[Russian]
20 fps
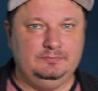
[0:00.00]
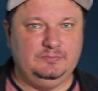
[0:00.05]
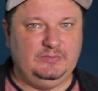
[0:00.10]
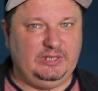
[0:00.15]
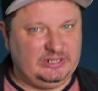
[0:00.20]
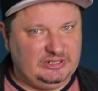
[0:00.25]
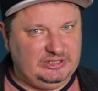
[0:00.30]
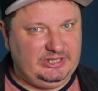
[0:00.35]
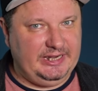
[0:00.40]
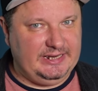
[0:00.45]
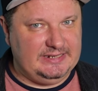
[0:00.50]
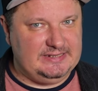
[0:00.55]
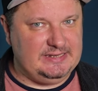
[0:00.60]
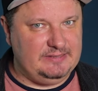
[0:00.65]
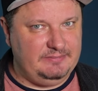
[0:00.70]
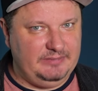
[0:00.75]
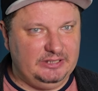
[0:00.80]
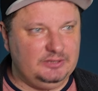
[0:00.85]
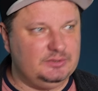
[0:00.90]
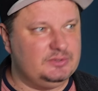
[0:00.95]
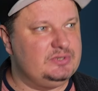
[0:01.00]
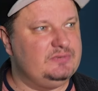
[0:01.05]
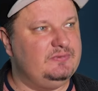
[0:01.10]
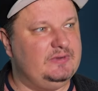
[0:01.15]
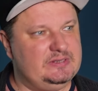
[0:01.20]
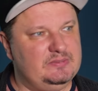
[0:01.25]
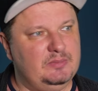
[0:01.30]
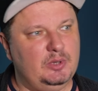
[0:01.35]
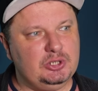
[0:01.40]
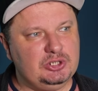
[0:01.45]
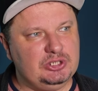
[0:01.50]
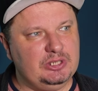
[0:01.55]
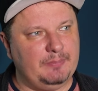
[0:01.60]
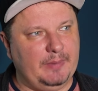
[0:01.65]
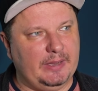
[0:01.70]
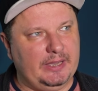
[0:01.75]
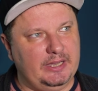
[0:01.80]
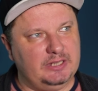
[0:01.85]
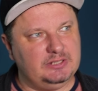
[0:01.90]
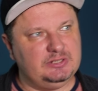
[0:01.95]
Наш третий минус, возможно,
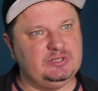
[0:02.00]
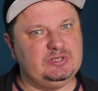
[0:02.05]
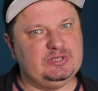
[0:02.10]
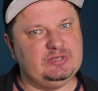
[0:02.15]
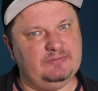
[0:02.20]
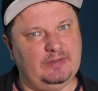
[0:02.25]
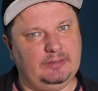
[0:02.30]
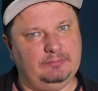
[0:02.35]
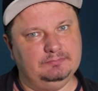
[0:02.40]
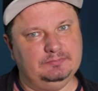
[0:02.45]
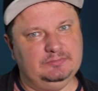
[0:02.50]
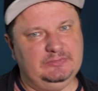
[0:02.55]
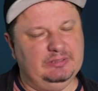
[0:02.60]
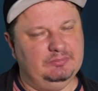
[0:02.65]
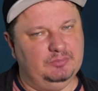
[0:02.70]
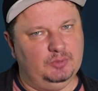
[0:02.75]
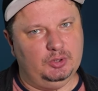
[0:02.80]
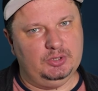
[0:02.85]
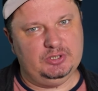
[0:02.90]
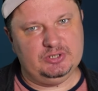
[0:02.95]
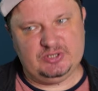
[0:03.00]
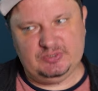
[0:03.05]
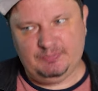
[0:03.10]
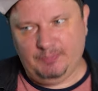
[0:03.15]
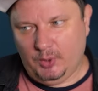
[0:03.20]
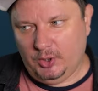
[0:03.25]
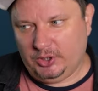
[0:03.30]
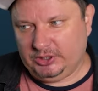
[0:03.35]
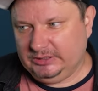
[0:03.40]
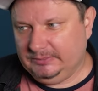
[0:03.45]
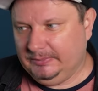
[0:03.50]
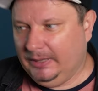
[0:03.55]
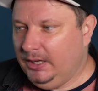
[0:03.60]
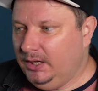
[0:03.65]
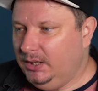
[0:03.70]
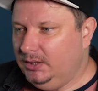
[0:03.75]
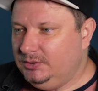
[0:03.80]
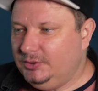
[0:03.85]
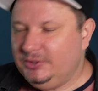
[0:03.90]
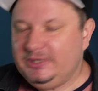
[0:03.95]
покажется вам немного спорным,
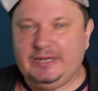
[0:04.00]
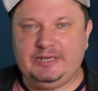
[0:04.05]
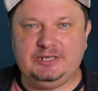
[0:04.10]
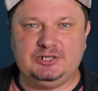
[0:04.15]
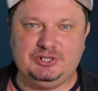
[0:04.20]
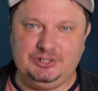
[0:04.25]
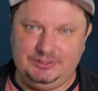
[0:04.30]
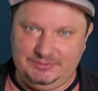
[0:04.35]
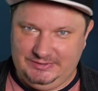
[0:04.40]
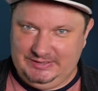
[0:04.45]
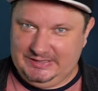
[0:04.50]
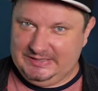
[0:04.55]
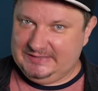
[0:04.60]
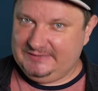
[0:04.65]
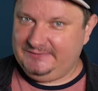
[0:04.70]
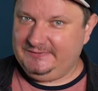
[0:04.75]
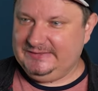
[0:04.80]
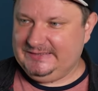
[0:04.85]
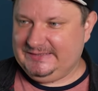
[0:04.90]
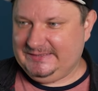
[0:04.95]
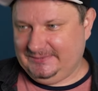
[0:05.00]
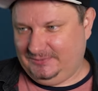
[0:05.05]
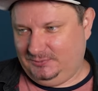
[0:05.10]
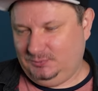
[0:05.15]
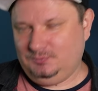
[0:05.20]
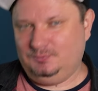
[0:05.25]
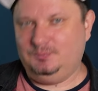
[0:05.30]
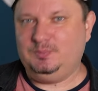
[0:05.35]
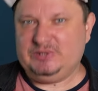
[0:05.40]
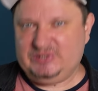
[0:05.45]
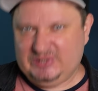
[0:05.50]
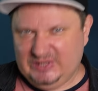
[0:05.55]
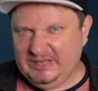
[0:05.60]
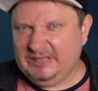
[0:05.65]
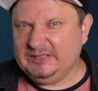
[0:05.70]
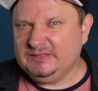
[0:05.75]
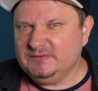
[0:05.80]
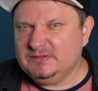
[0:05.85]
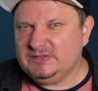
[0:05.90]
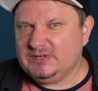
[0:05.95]
но я решил действовать ну,
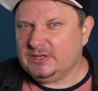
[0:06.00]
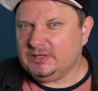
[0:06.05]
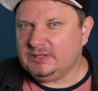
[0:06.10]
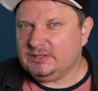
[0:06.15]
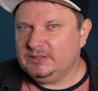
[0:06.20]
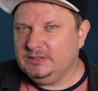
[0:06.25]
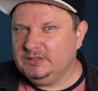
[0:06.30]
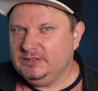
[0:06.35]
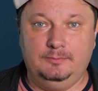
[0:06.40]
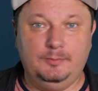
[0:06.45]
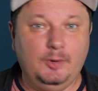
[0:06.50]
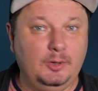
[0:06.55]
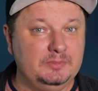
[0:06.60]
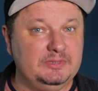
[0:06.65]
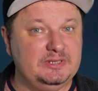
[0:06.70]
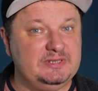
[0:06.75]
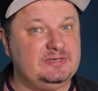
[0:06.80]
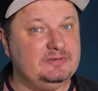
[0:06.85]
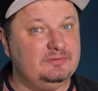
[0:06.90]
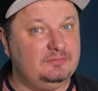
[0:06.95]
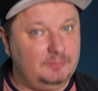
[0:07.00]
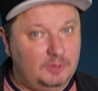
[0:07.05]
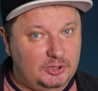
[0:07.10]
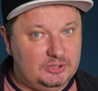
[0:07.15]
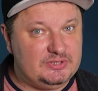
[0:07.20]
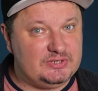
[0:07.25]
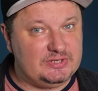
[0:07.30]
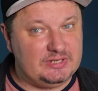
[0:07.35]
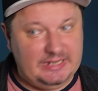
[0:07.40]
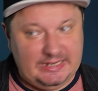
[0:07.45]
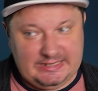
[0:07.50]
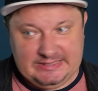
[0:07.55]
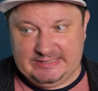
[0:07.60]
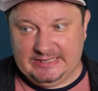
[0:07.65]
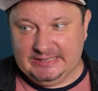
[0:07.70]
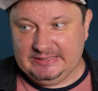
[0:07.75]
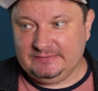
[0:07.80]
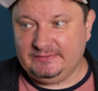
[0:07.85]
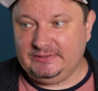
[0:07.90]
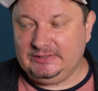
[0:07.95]
последовательно. Помните, в Монце я
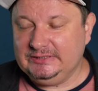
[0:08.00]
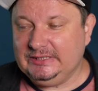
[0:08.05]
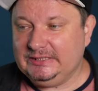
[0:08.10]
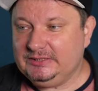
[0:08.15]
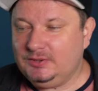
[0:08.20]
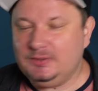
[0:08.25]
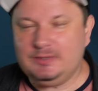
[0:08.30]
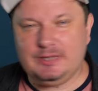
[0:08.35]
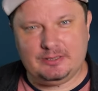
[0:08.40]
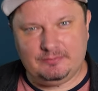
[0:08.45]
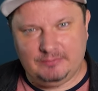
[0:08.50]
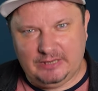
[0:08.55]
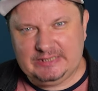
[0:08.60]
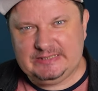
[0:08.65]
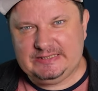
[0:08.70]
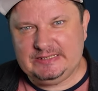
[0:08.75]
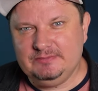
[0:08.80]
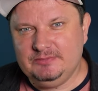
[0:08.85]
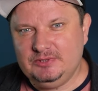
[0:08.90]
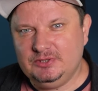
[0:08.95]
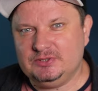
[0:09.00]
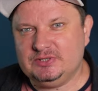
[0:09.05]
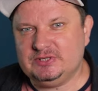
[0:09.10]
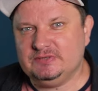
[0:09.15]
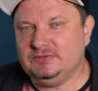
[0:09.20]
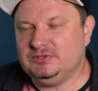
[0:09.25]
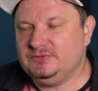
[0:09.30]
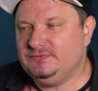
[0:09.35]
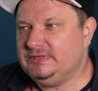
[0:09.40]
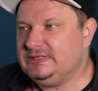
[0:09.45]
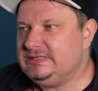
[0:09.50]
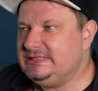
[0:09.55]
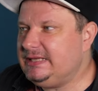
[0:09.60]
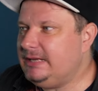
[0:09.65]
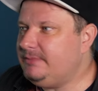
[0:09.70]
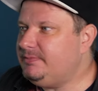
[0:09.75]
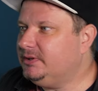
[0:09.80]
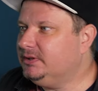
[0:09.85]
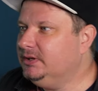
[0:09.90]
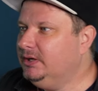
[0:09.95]
сетовал на то, как Максим Йосович
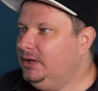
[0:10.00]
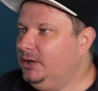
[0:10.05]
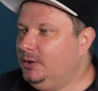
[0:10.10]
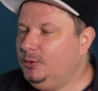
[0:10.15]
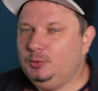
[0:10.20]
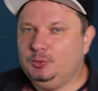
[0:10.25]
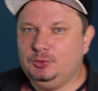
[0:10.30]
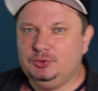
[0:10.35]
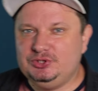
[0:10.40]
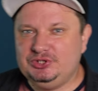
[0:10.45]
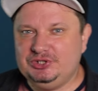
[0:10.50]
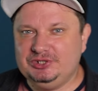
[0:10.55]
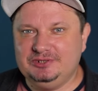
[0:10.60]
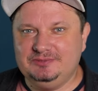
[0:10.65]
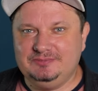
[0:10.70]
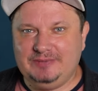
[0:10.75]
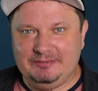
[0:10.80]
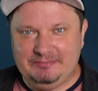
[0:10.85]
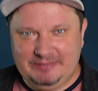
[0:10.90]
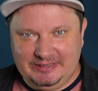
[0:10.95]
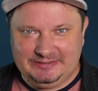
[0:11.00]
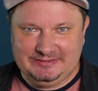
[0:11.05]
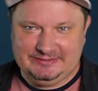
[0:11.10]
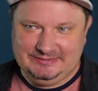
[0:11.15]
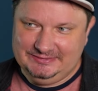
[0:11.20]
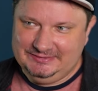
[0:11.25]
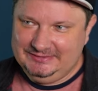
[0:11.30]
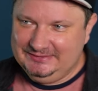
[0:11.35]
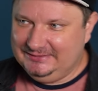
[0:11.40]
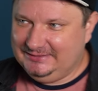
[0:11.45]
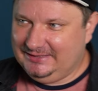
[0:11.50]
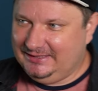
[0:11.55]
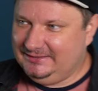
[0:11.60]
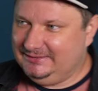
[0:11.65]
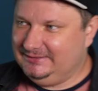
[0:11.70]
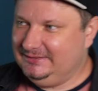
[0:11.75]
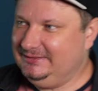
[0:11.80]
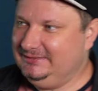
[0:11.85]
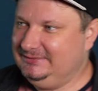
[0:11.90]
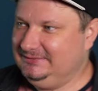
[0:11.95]
Ферстаппин улучил момент и
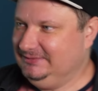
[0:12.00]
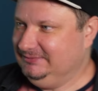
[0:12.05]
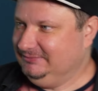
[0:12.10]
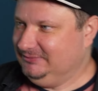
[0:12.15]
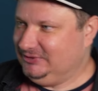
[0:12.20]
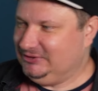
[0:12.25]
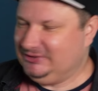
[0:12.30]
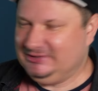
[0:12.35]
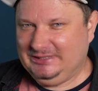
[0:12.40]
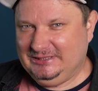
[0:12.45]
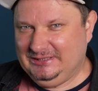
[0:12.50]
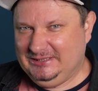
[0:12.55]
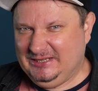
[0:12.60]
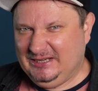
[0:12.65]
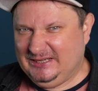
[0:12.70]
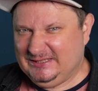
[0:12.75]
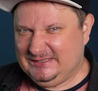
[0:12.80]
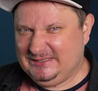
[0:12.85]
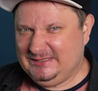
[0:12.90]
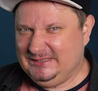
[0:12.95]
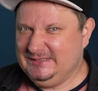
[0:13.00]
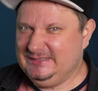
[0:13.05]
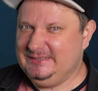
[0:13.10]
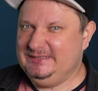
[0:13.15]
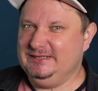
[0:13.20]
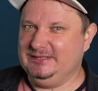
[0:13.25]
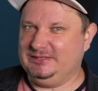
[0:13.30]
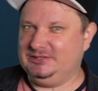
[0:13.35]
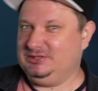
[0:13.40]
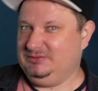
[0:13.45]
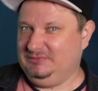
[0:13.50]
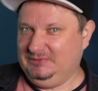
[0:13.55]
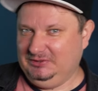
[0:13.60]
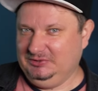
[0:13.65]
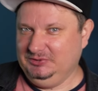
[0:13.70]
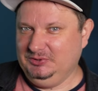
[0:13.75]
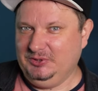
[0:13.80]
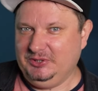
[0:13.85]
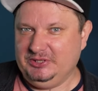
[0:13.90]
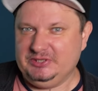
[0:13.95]
как-то немножко гадски сдерживал
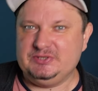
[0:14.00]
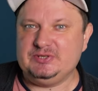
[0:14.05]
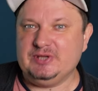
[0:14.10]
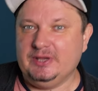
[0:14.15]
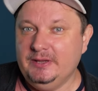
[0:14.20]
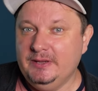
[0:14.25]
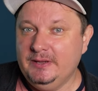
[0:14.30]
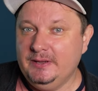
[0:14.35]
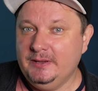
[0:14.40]
Норриса.